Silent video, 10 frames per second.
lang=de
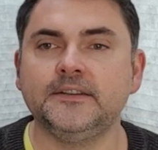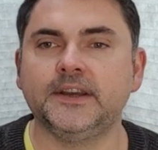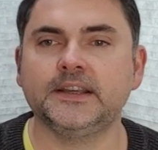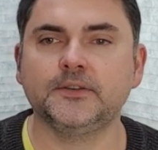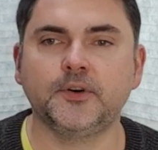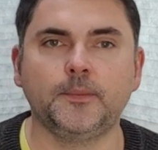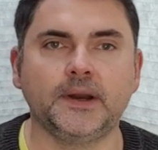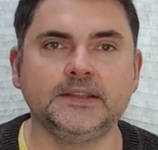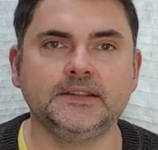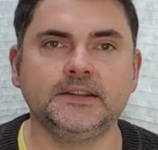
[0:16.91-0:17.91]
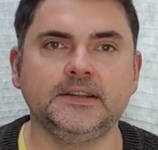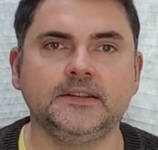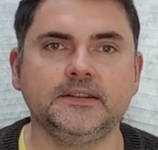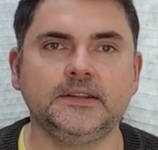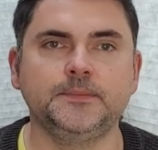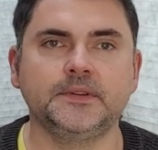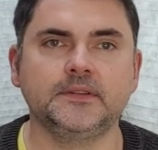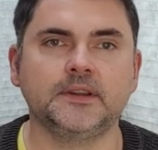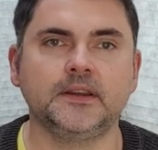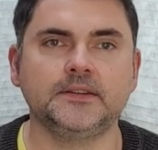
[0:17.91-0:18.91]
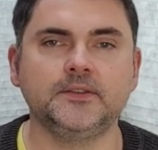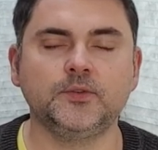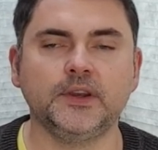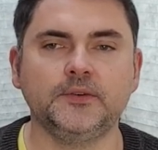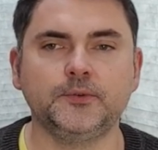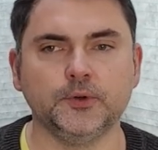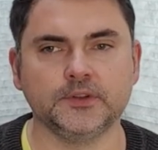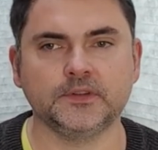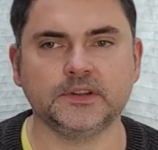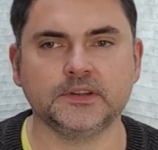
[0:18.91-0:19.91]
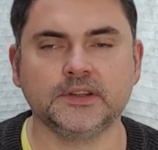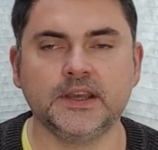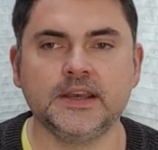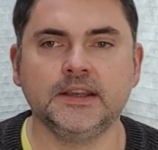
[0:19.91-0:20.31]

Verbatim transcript: Welche Formalitäten gibt es da, die zu erfüllen sind?